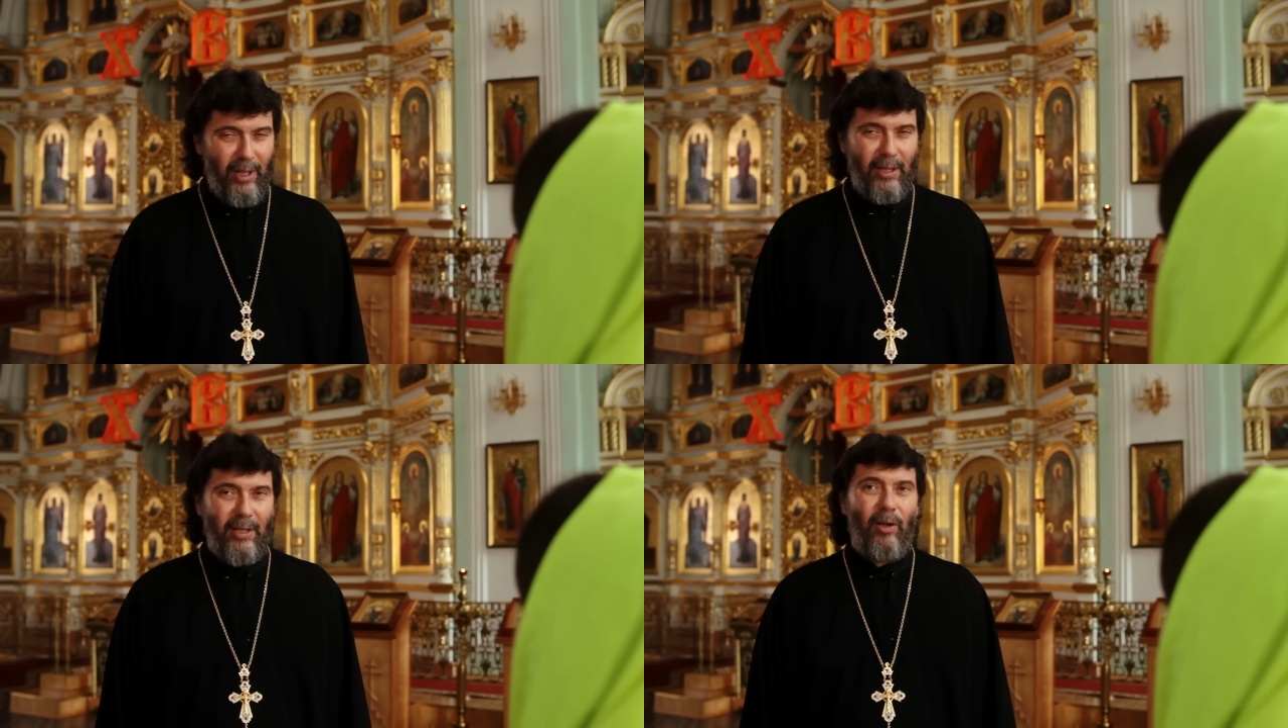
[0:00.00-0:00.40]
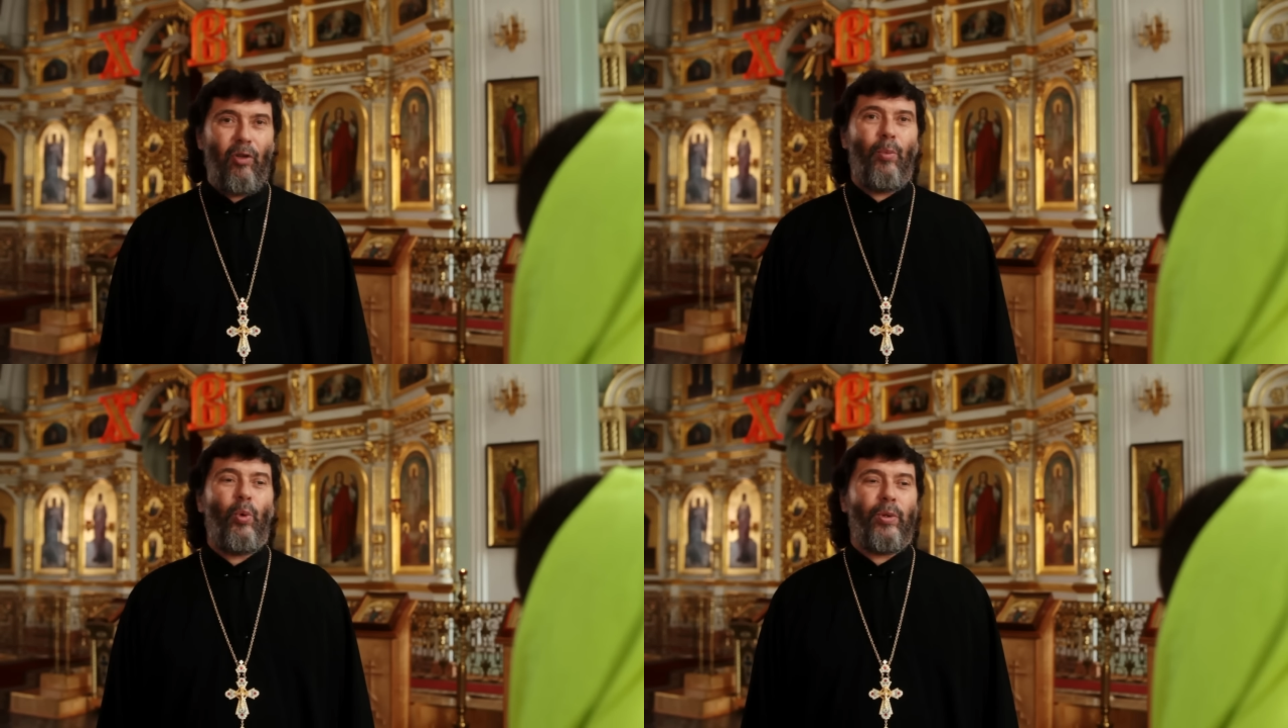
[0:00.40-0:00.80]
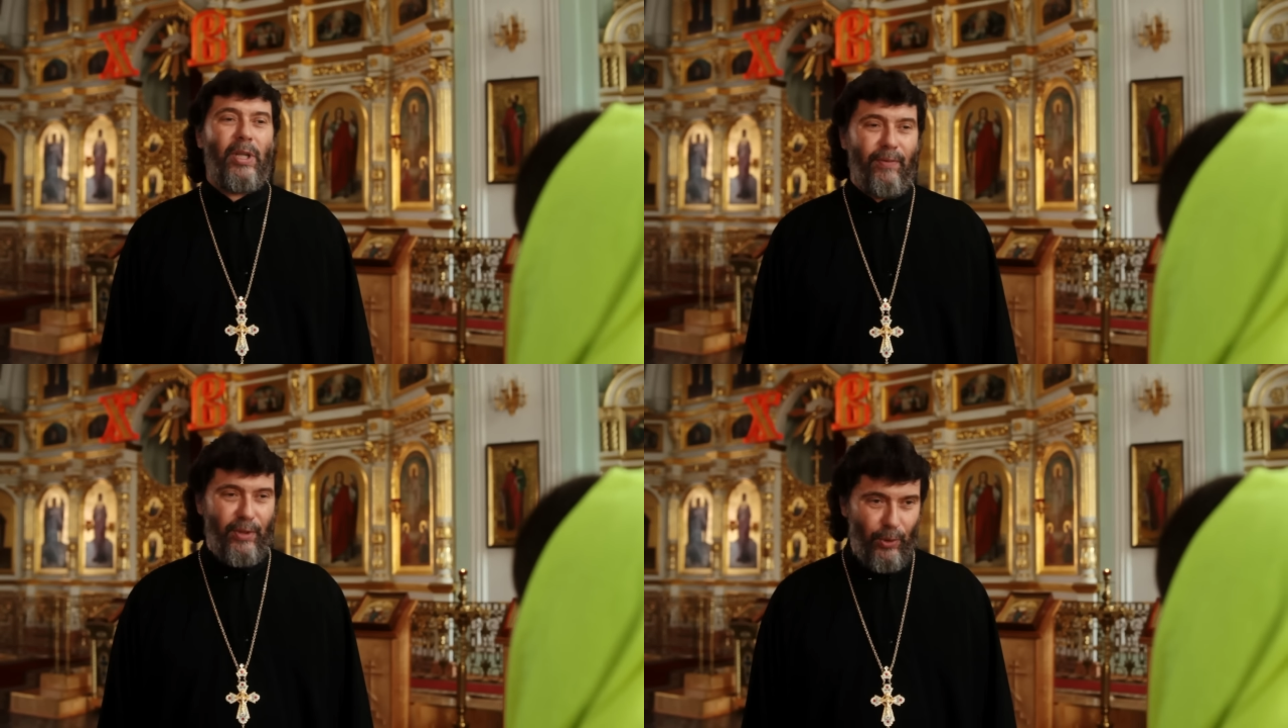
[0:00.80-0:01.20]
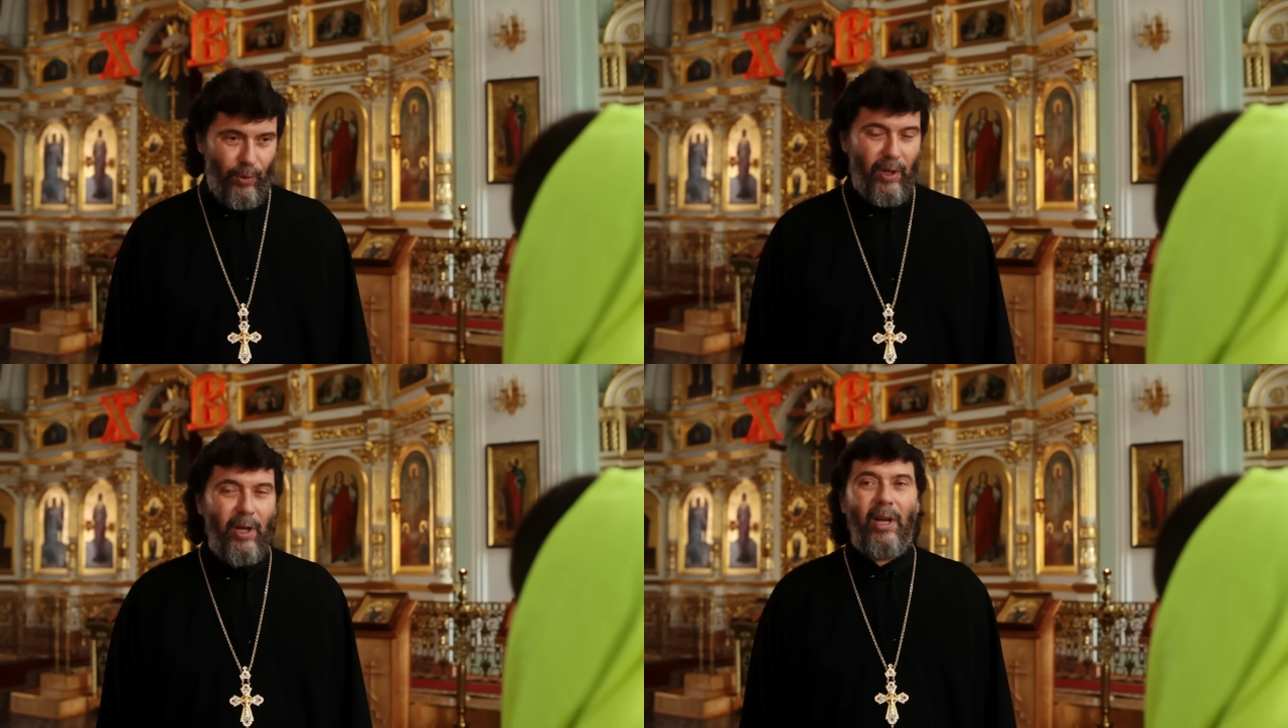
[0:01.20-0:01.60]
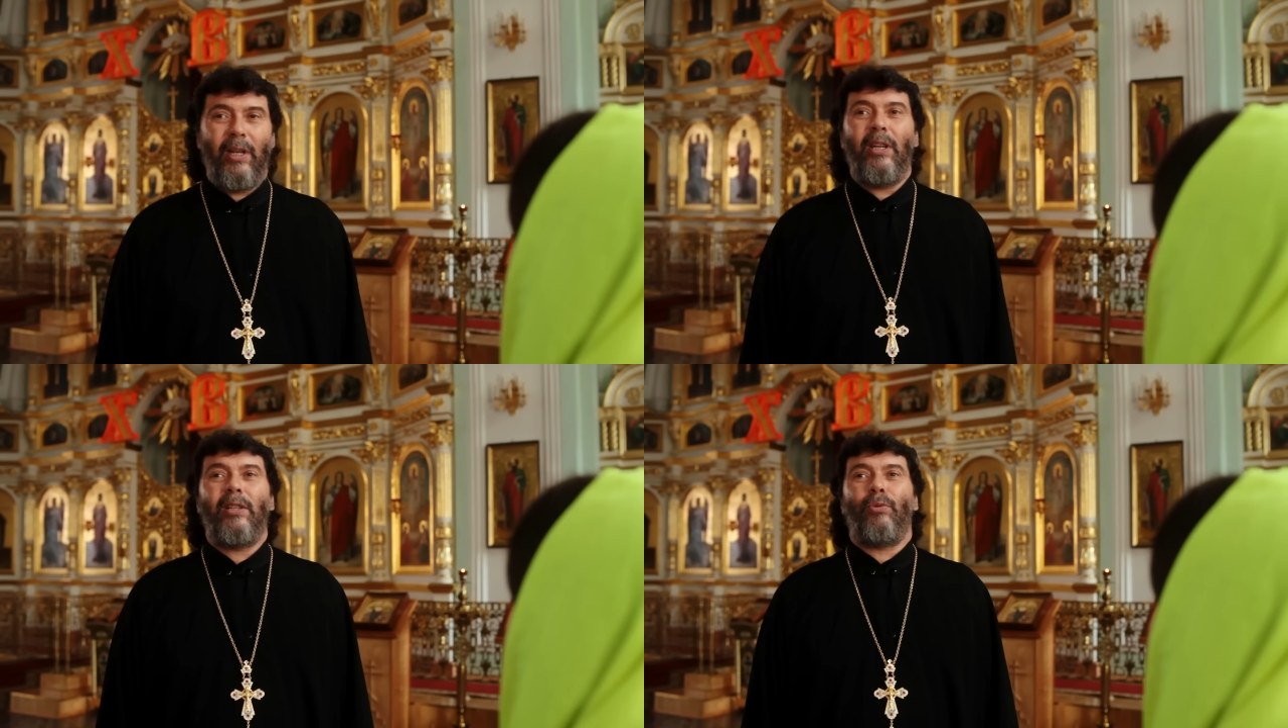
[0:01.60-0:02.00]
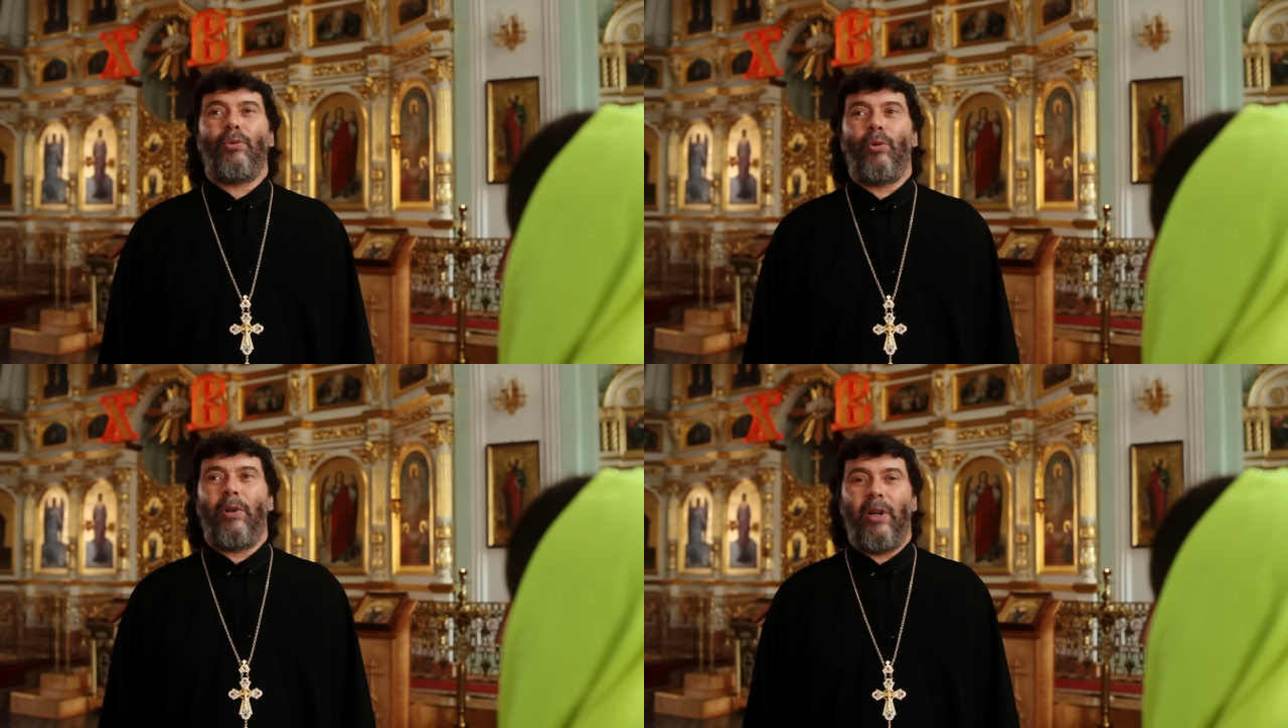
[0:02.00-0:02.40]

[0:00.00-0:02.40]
Слава Богу за все. Есть кусок